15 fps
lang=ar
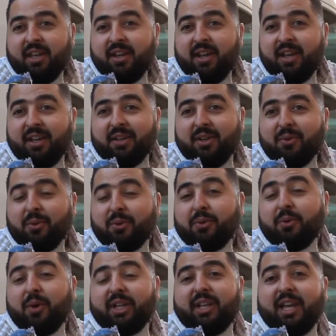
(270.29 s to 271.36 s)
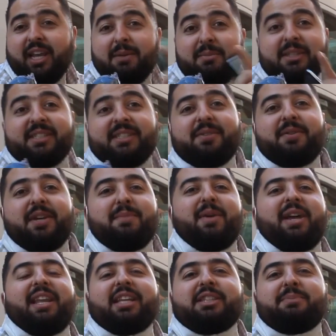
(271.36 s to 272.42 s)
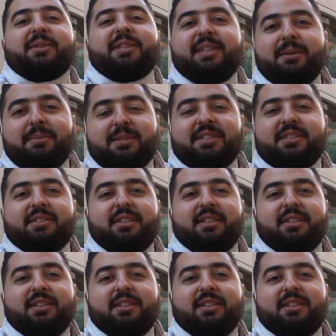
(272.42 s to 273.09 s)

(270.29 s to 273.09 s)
هنا كنعطيو واحد العلامه استفهام علاش بالضبط